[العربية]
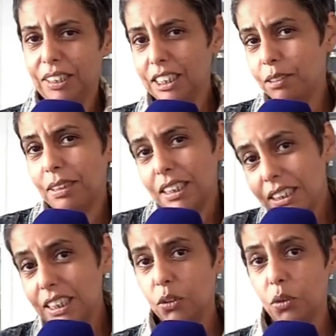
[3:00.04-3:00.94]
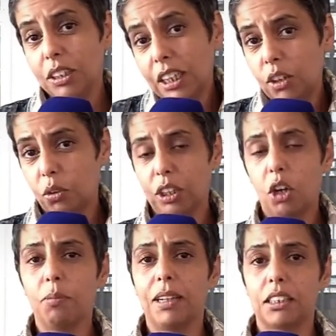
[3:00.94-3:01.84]
تسمى يزيدوا يتكاثروا
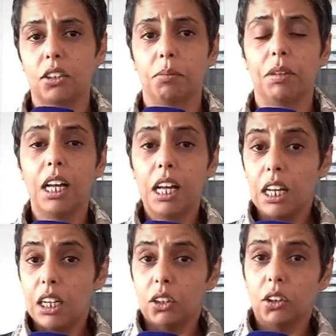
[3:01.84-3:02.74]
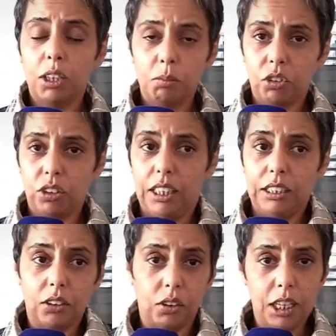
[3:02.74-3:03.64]
يلقاو بلاصتهم دونك المشكل
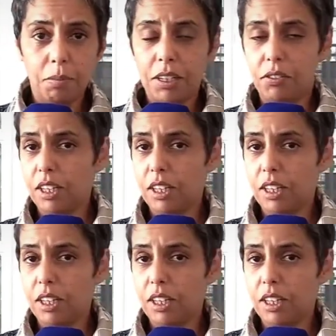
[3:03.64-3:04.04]
حنا دوك صحاب لي